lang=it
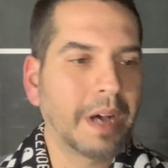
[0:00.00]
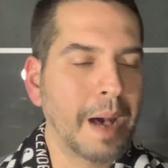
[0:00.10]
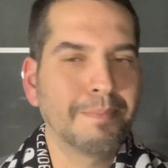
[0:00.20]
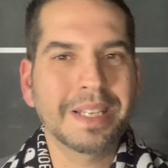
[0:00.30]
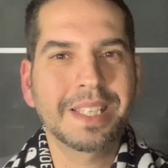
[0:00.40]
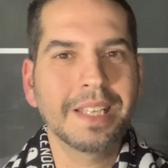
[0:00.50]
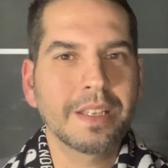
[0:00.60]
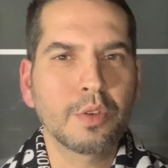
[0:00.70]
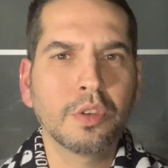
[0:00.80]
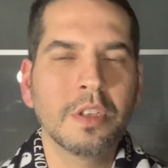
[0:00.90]

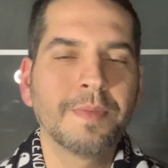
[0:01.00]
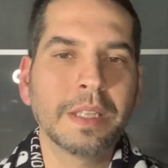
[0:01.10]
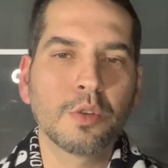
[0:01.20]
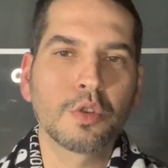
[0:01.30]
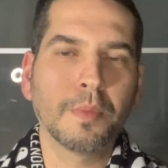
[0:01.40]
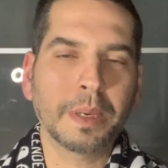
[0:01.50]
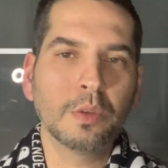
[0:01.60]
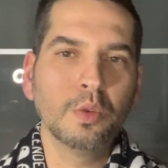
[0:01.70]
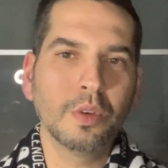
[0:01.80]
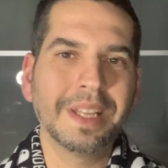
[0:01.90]
abbastanza soddisfatto
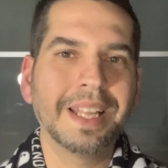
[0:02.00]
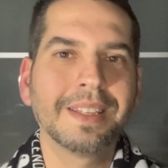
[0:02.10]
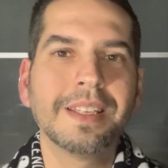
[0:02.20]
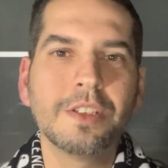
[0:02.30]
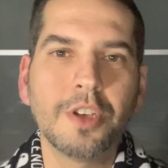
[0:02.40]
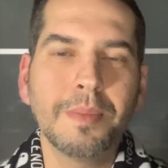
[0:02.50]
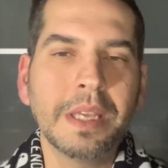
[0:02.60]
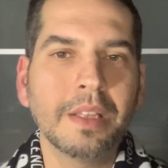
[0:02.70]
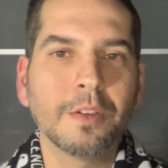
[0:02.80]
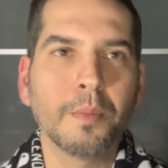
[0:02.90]
soprattutto
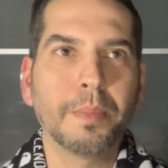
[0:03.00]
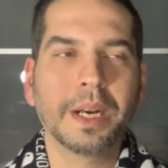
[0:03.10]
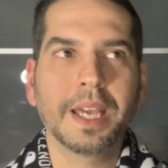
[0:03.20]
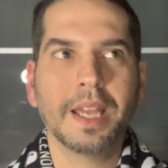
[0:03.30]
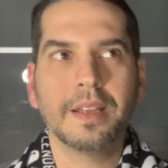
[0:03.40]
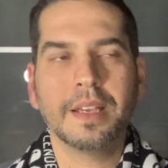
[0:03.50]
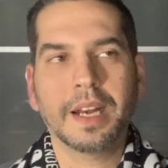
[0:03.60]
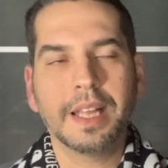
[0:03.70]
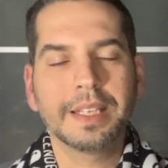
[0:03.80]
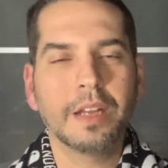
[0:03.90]
dell'atteggiamento perché in
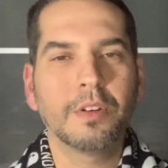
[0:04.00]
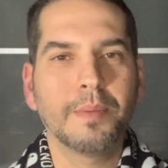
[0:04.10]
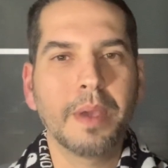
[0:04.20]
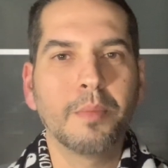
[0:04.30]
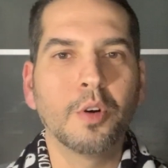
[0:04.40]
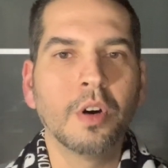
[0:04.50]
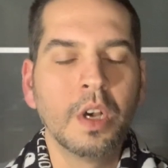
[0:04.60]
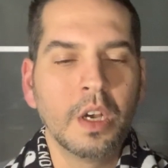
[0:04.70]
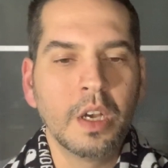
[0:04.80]
realtà non abbiamo